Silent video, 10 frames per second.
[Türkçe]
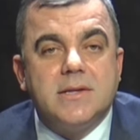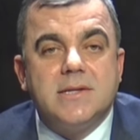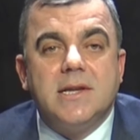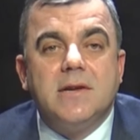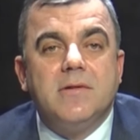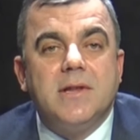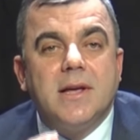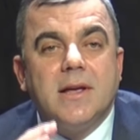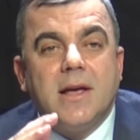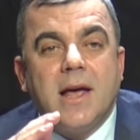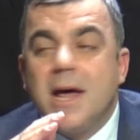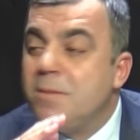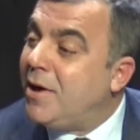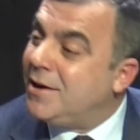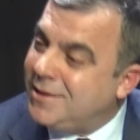Silivri'de
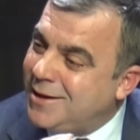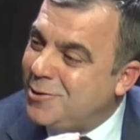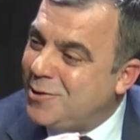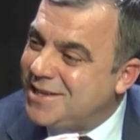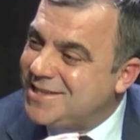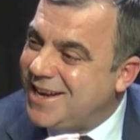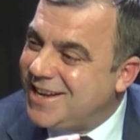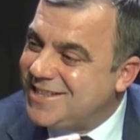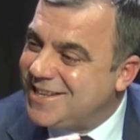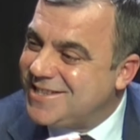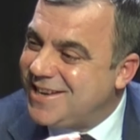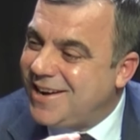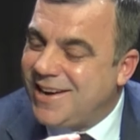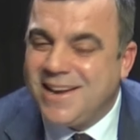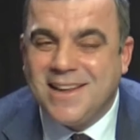her partiden olan
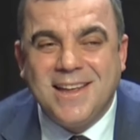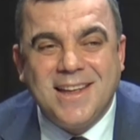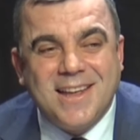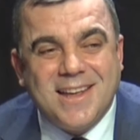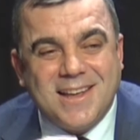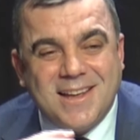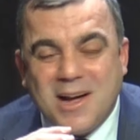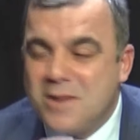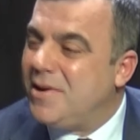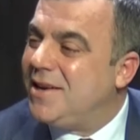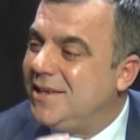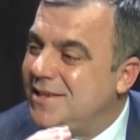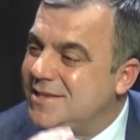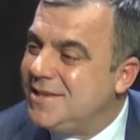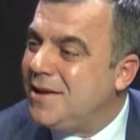siyasetçilerle, AK
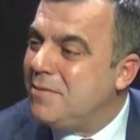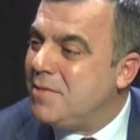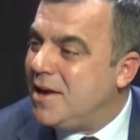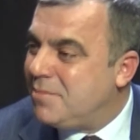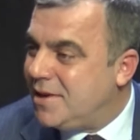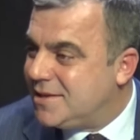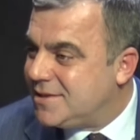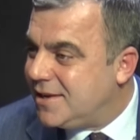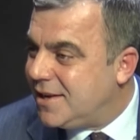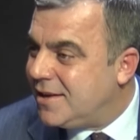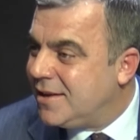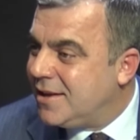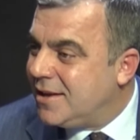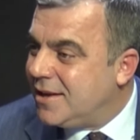Partilisinden MHP'lisine,